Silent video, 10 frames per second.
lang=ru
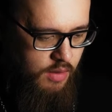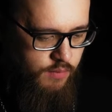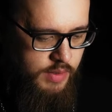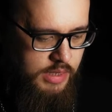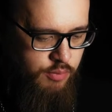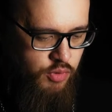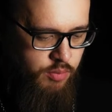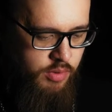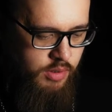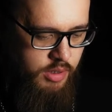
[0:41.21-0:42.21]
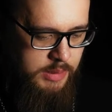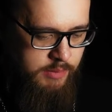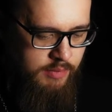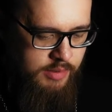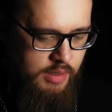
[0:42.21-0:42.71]
Филипп же был из
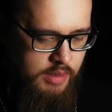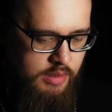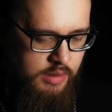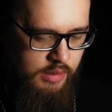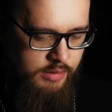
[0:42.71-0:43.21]
Вивсаиды,